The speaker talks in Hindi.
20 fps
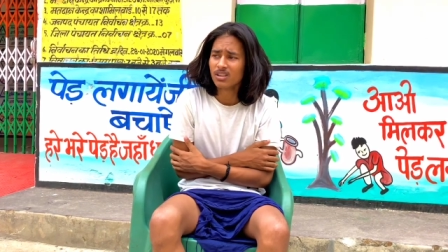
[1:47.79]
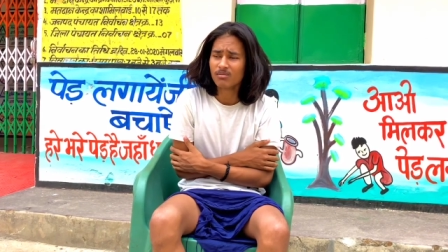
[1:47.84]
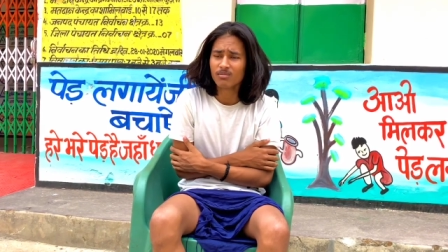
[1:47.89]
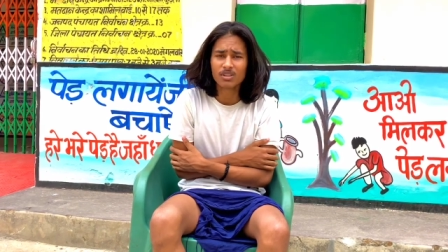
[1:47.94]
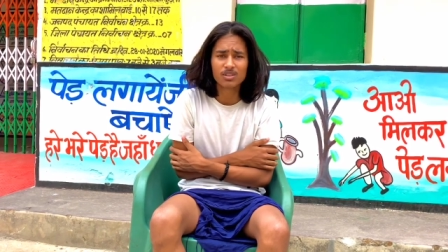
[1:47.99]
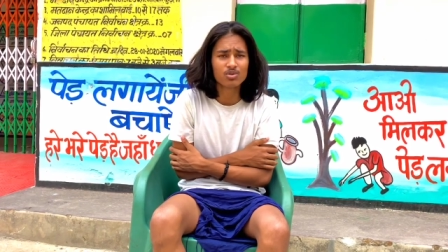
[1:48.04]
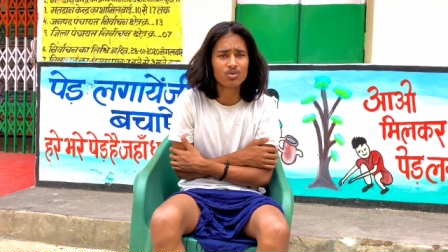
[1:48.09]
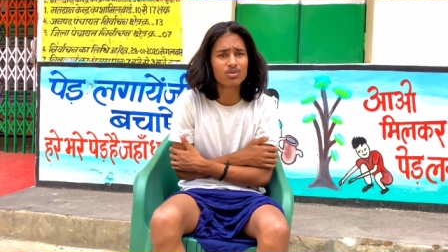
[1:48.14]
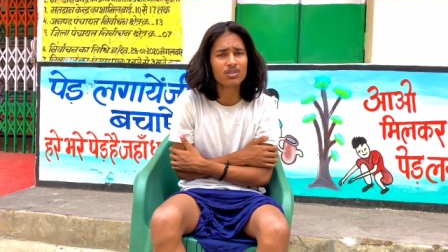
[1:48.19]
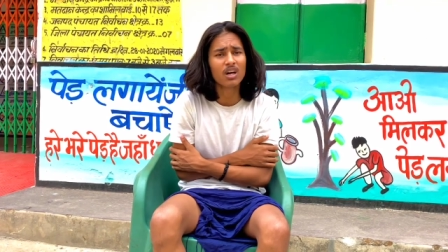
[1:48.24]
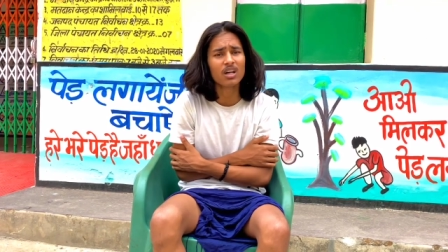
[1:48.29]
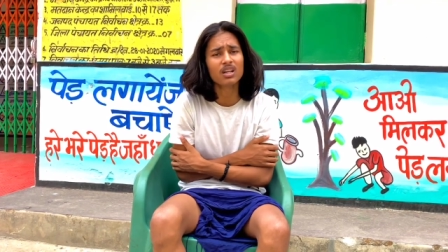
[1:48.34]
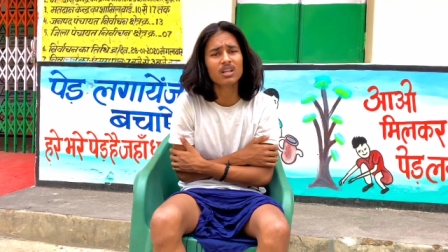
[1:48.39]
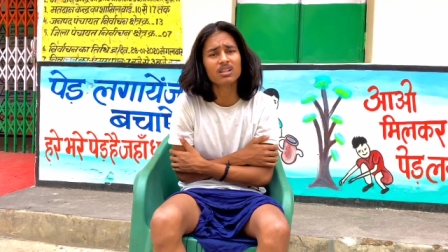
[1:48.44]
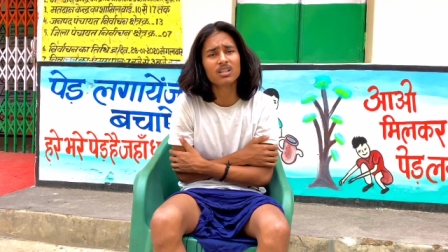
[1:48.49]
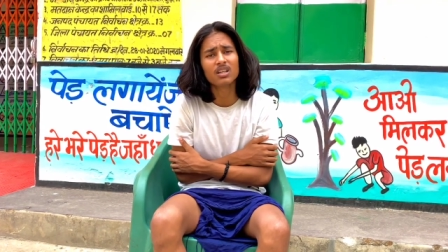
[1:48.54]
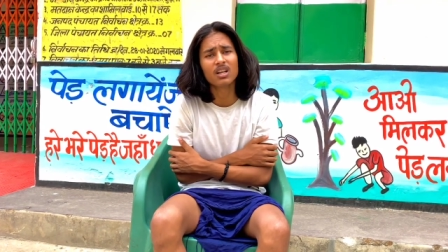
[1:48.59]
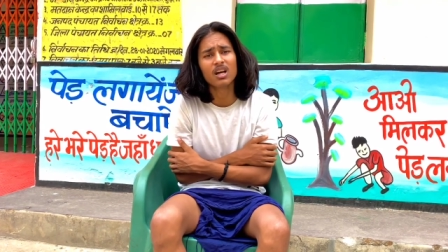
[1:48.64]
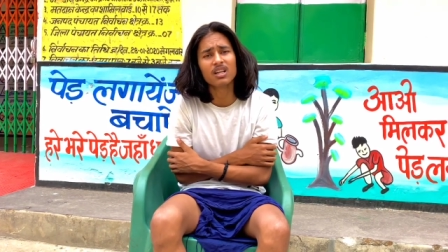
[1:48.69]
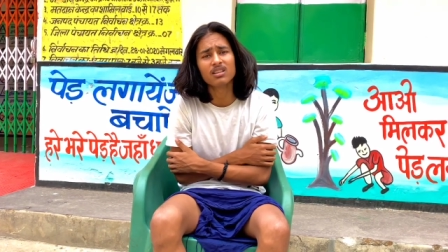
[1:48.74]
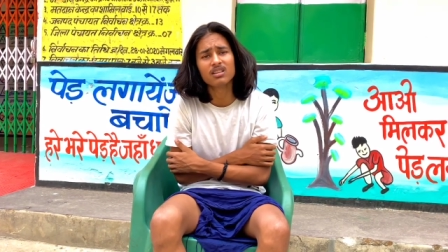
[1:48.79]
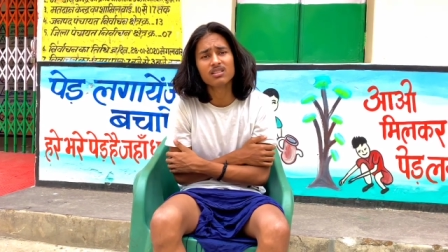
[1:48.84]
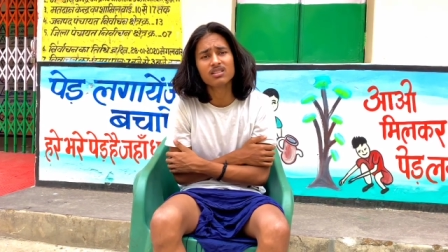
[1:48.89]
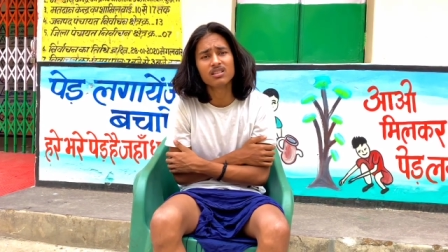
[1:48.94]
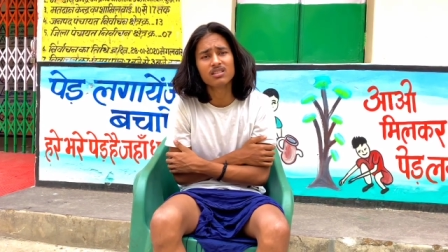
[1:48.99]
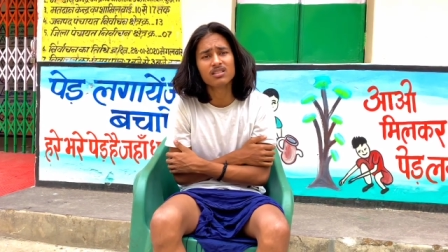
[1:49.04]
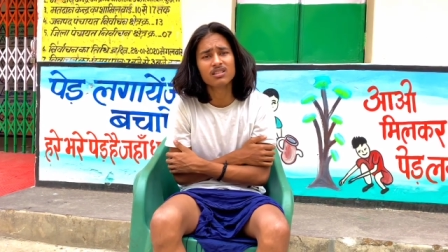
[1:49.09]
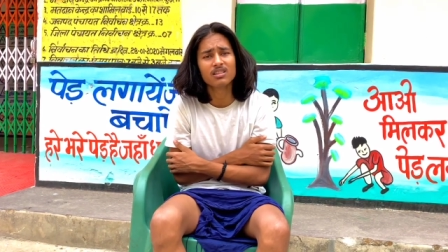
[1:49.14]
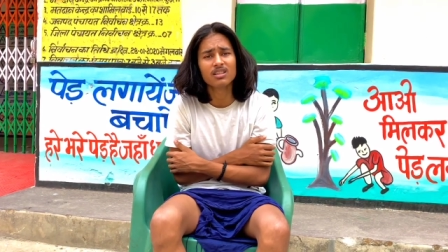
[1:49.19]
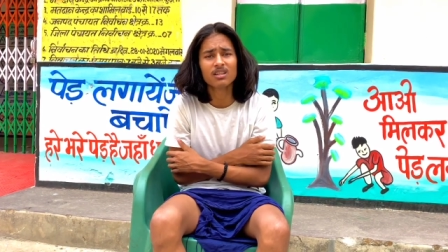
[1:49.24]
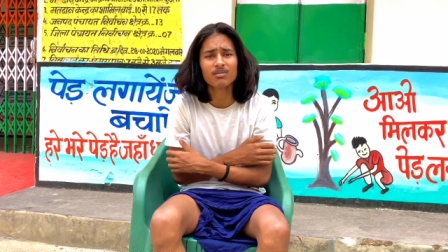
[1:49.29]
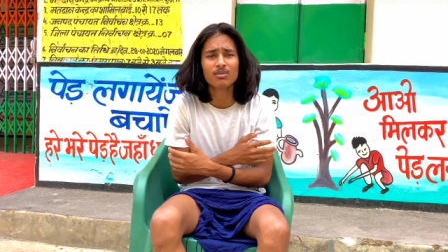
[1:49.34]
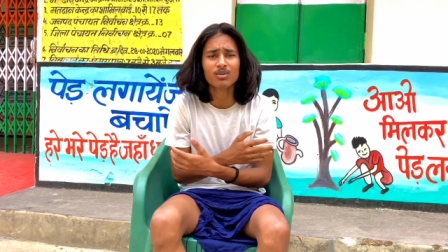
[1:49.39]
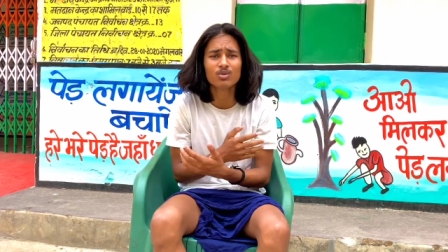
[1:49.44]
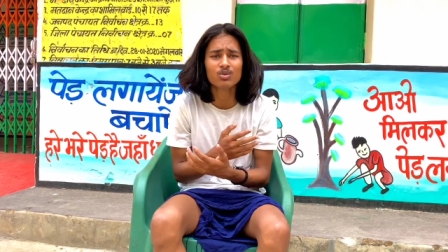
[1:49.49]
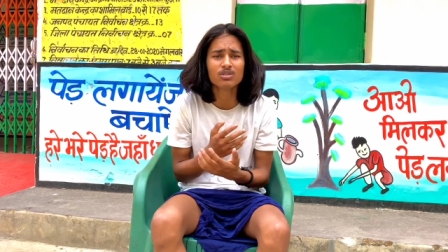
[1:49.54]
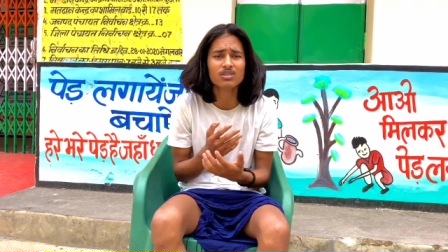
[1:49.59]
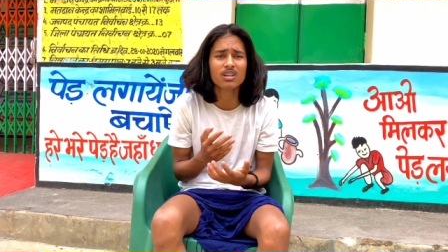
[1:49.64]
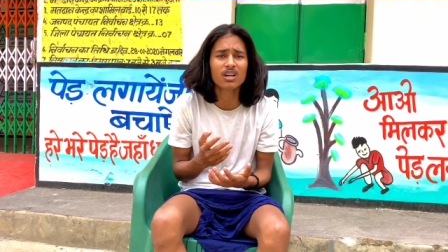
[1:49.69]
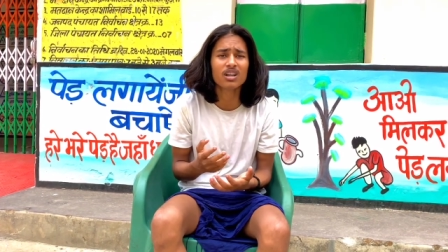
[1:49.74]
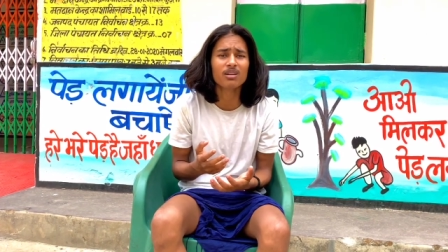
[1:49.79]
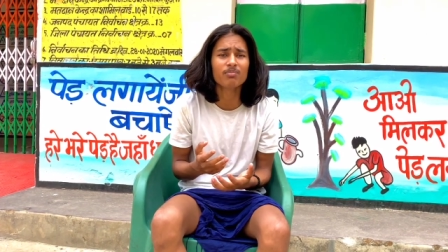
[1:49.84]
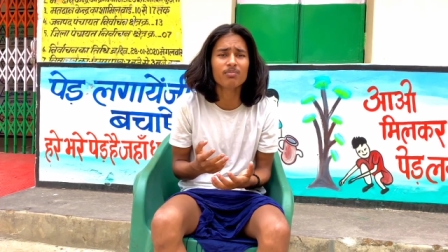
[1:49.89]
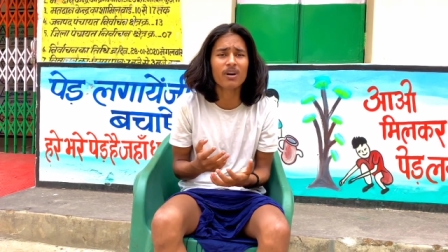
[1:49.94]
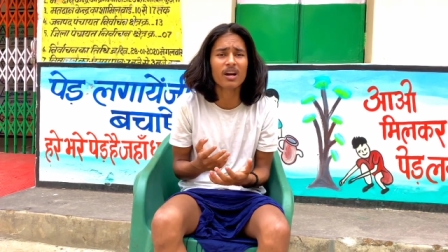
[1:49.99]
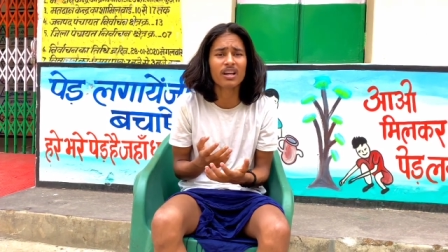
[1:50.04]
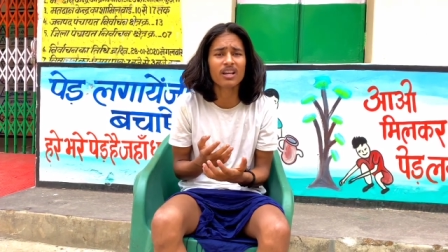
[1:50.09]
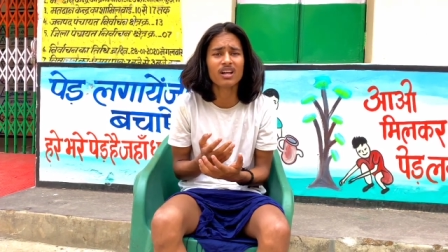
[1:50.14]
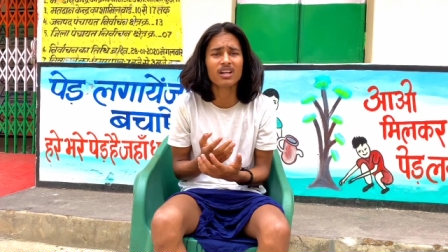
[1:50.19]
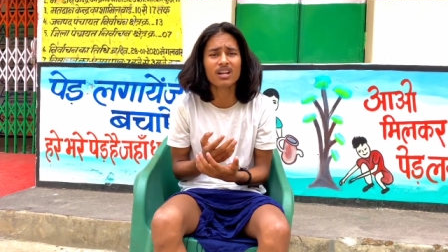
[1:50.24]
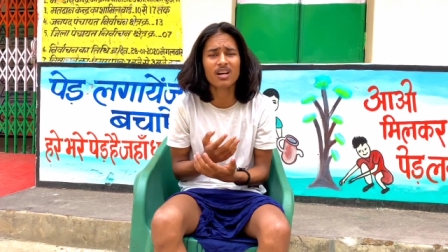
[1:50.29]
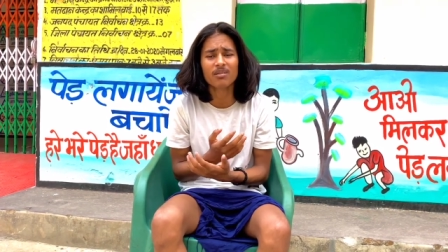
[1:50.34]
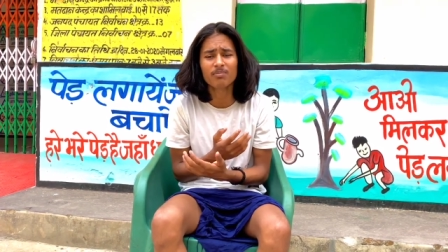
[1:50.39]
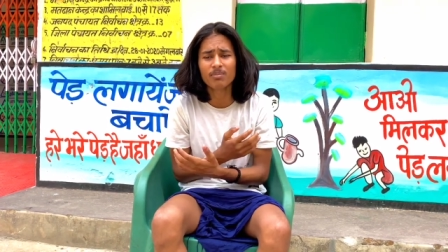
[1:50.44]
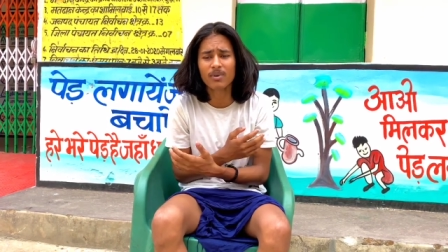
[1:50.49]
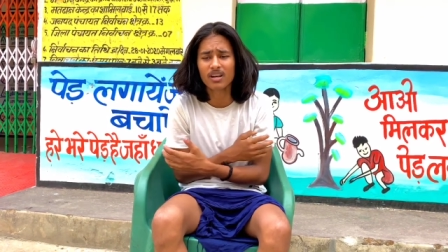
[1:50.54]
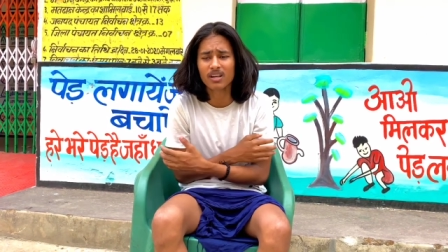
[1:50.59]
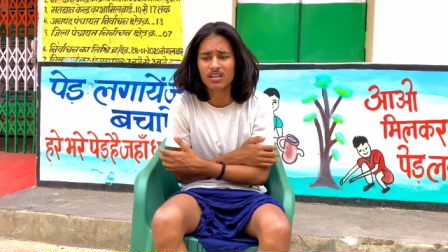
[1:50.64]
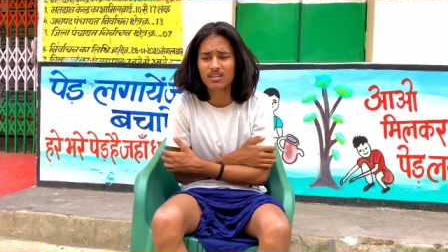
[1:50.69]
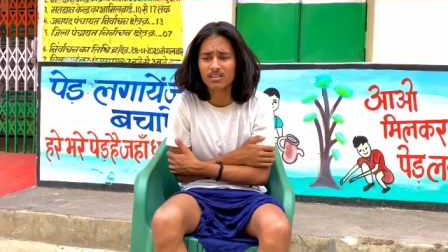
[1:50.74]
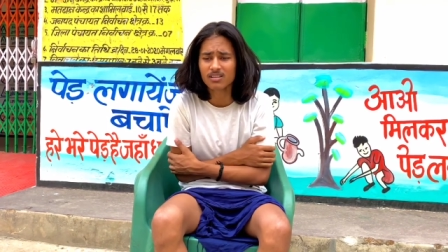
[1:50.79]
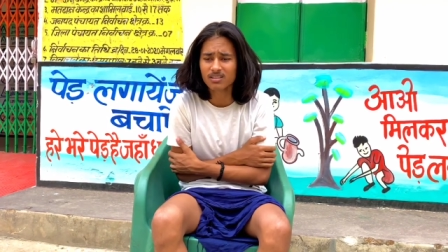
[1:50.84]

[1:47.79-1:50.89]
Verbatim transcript: बस छुटकारा दिला दीजिए ज़िंदगी में कुछ कर पाए या ना पाए